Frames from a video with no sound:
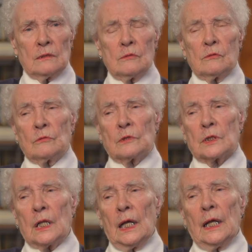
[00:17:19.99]

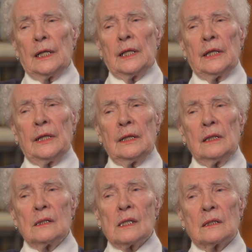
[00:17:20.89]
Вот.
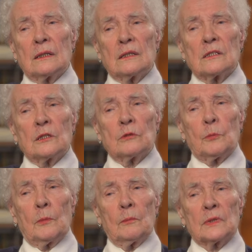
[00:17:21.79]
И
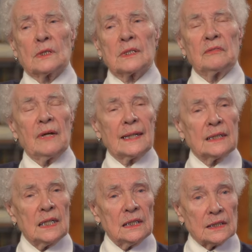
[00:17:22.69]

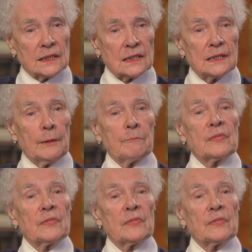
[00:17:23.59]
договорились,